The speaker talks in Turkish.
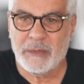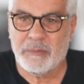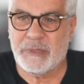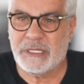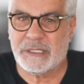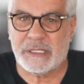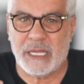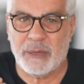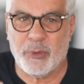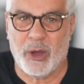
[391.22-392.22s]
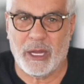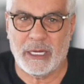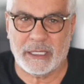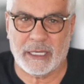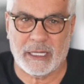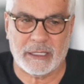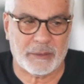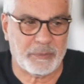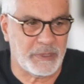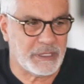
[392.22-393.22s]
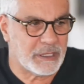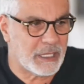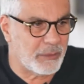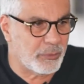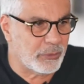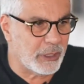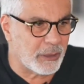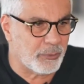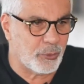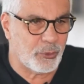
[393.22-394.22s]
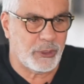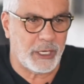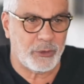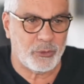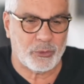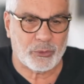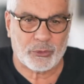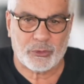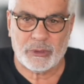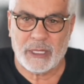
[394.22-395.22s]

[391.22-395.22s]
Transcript: Biz niye bu hale geldik? Biz niye bunlara boyun eğiyoruz?